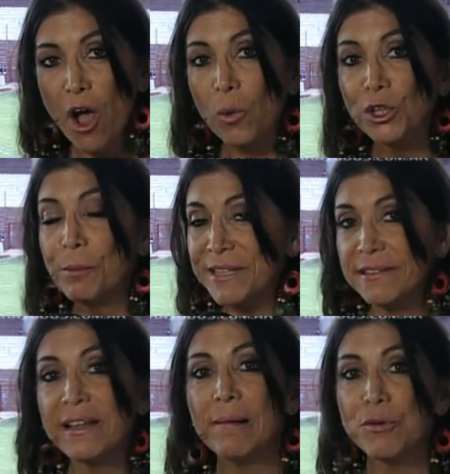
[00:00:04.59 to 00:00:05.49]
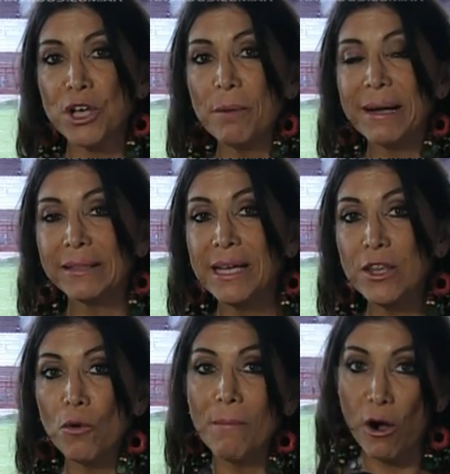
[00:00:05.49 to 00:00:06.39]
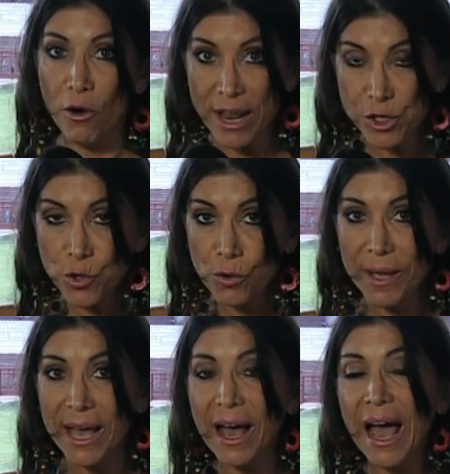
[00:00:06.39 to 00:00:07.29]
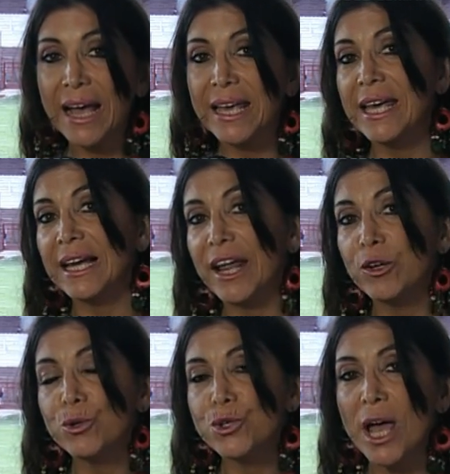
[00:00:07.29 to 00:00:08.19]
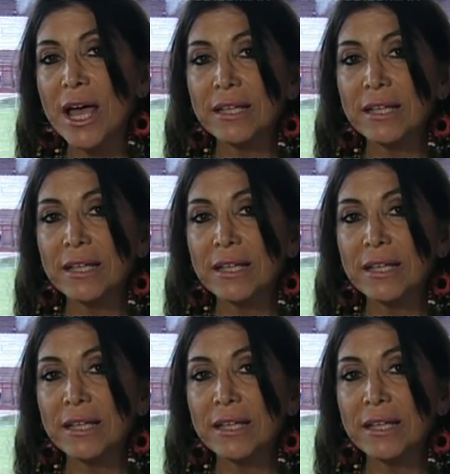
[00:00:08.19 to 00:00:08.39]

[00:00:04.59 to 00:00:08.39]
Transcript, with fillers: Cuando presentábamos el partido bajo la lluvia aquí en Lanús,